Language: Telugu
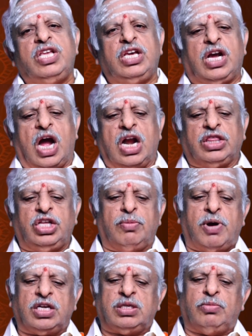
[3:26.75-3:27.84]
ఈ కార్తీక
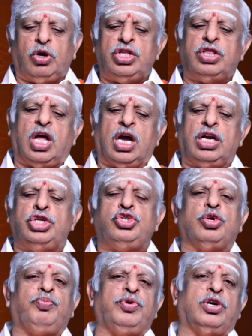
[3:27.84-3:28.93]
మాసంలో ఇందాక నేను
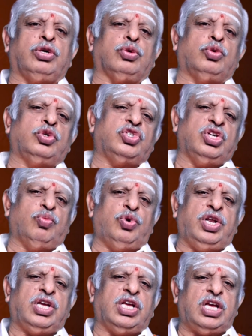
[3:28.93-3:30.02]
చెప్పినట్టు
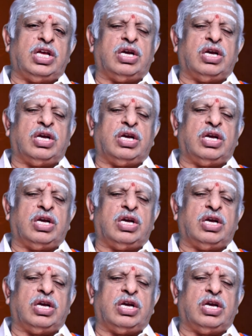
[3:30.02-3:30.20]
శివుడికి